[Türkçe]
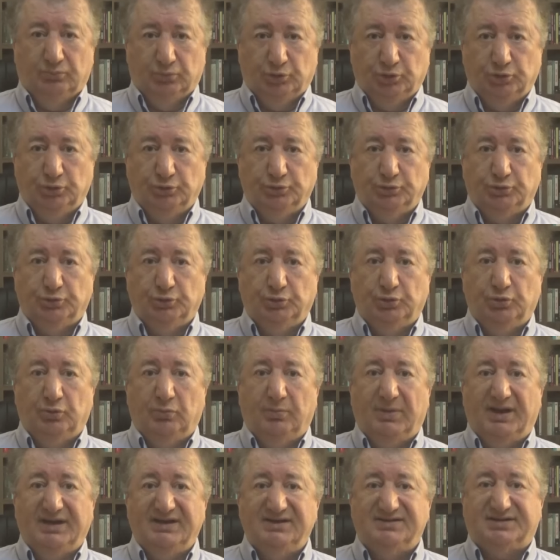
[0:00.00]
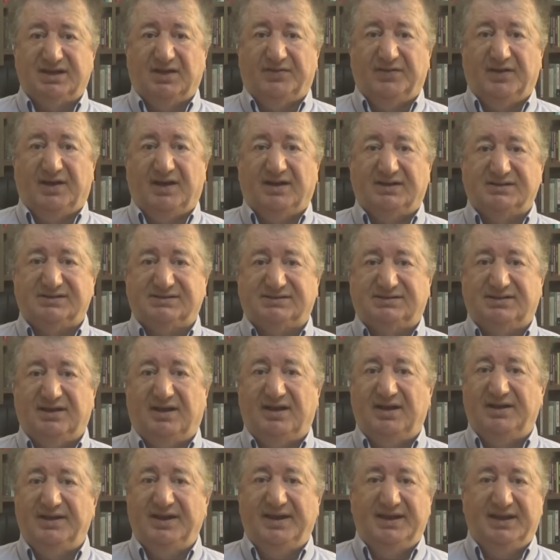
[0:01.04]
bulunduğu Manisa'da
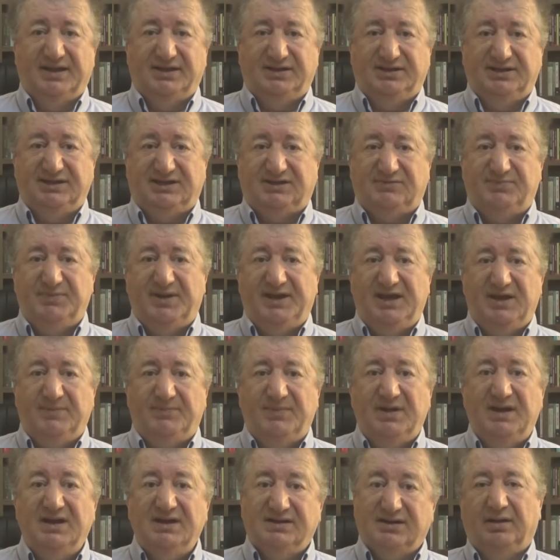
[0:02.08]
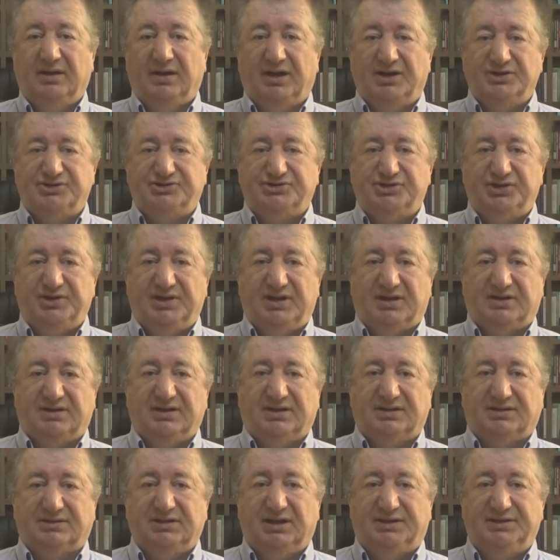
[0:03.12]
hastaneye gitmeyip acıya
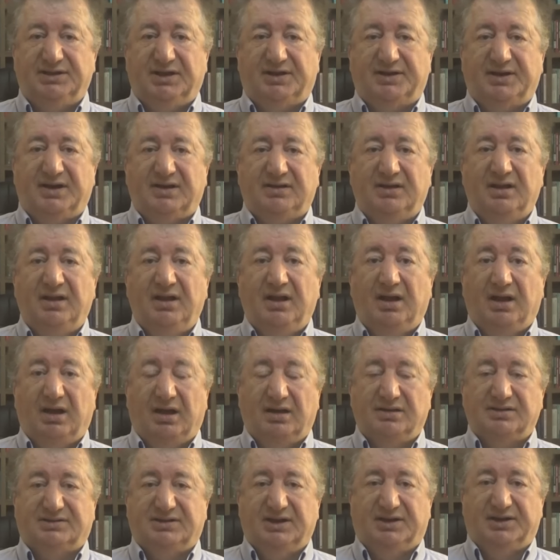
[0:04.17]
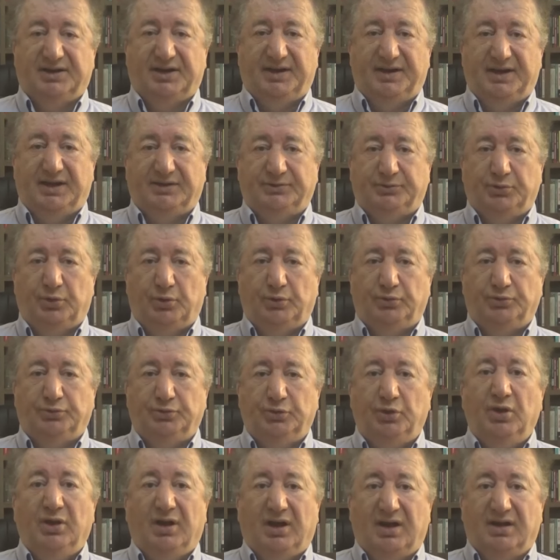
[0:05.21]
katlanarak Ankara'ya
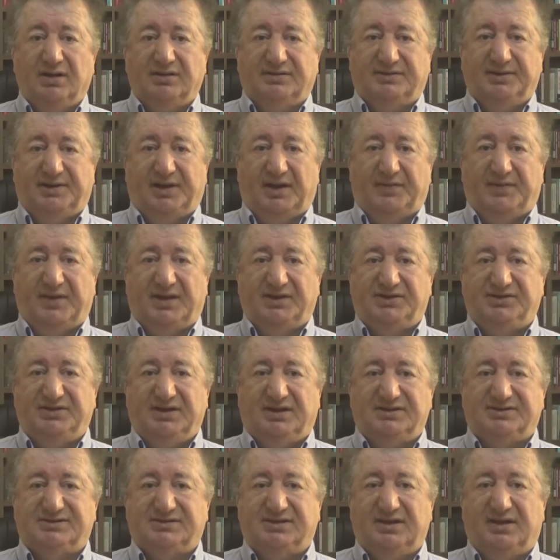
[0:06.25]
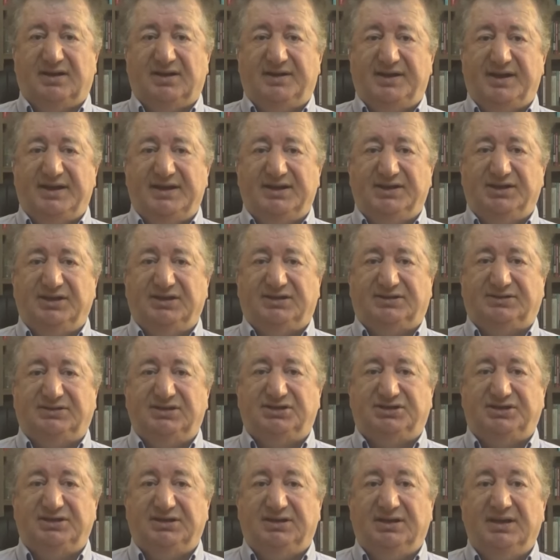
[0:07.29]
döndü. Ankara'daki hastaneye gitti
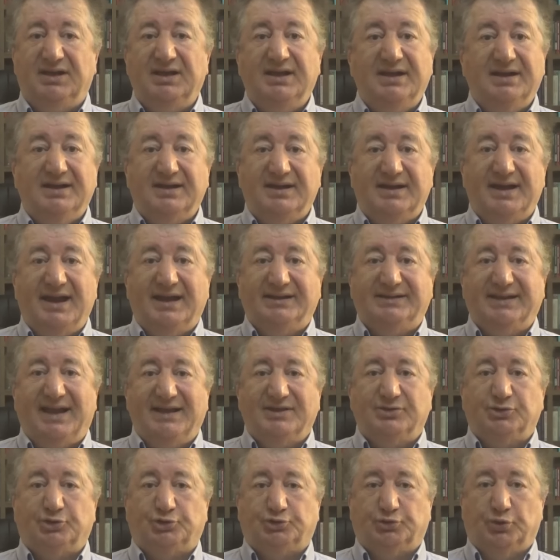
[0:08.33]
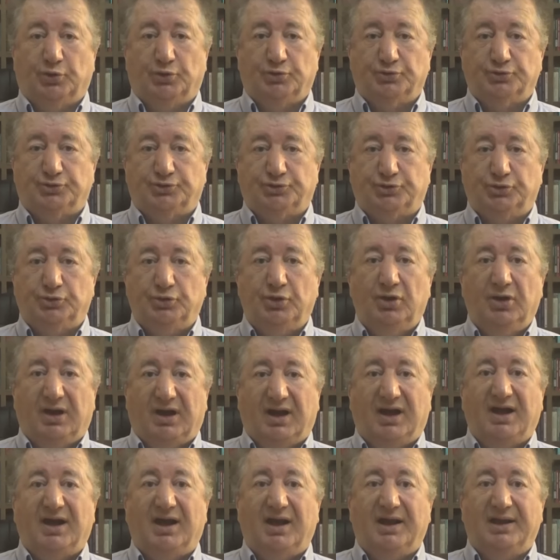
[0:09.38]
ki neden sorusu
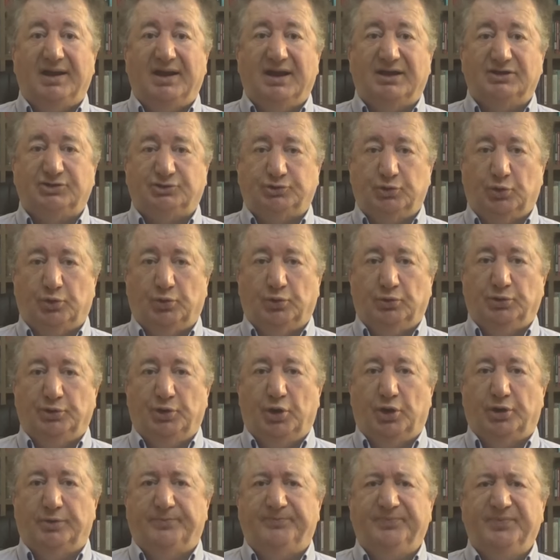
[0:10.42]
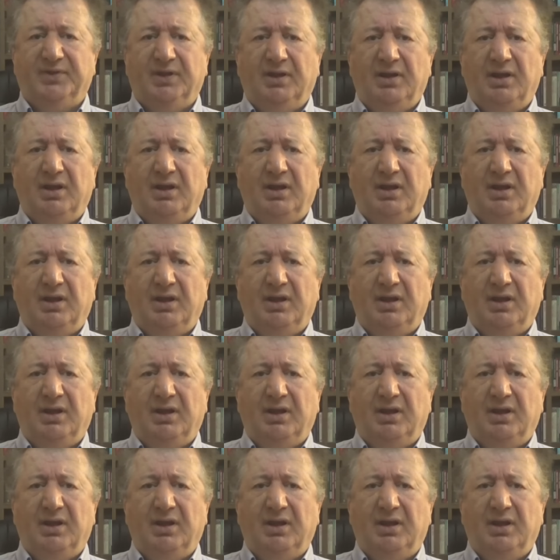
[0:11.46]
hala soruluyor.''